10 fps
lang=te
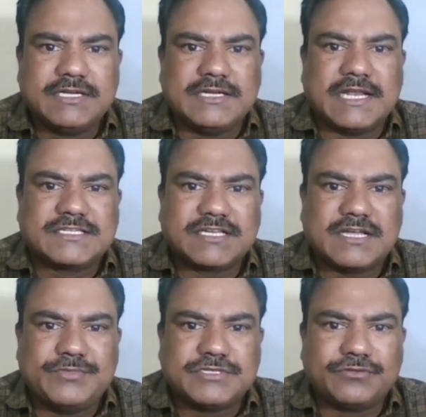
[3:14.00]
ఎలక్షన్
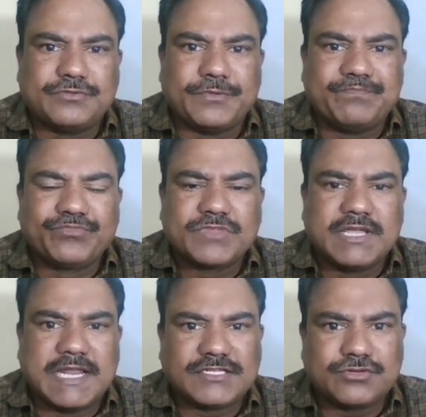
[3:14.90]
కమిషను
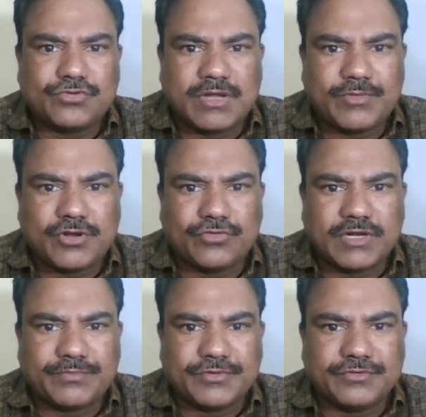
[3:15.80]
ఎలక్షన్ కూడా అమల్లో
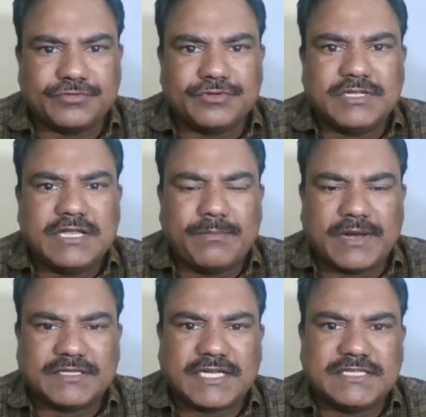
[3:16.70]
ఉన్నప్పుడు
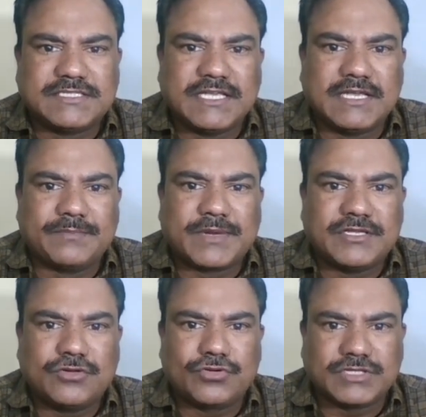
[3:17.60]
ఫలితాలు ఇస్తే
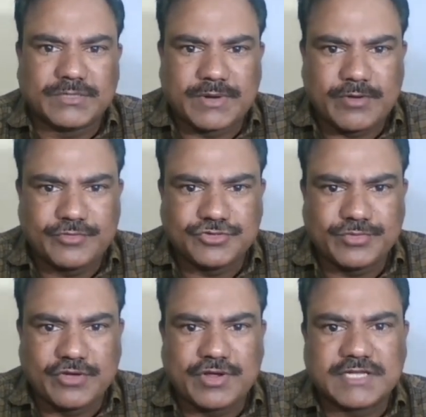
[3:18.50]
ప్రజల్లో కొంత ప్రభావం చూపే
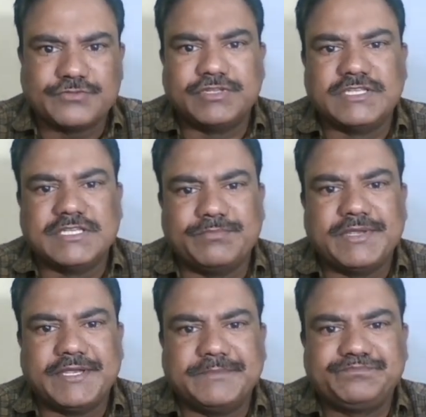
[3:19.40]
అవకాశం ఉందని చెప్పి
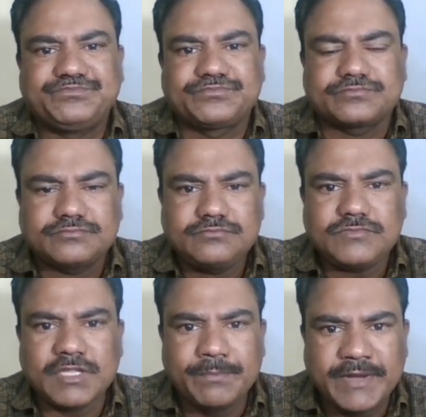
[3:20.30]

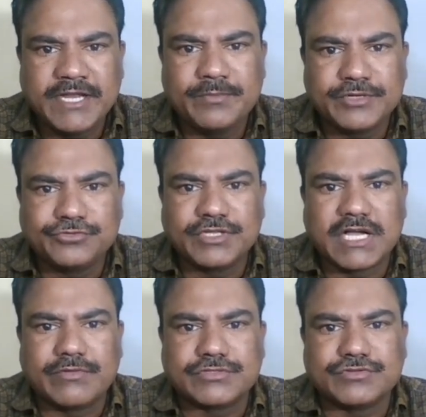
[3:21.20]
పెండింగ్ పెడుతుంది
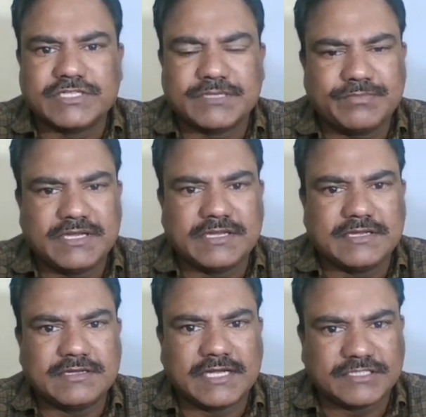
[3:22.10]
కావచ్చు అని చెప్పి
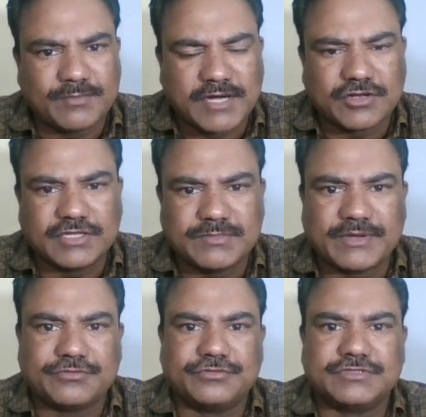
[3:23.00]
అతని మాటలు అయితే
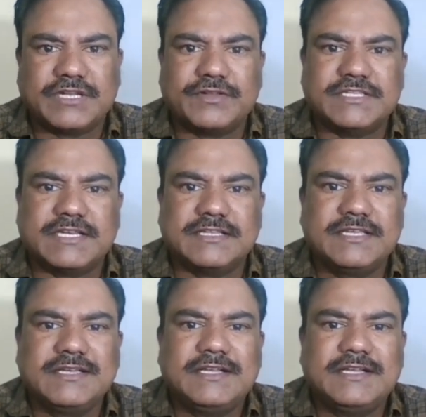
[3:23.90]
మనకు తెలవడం జరిగింది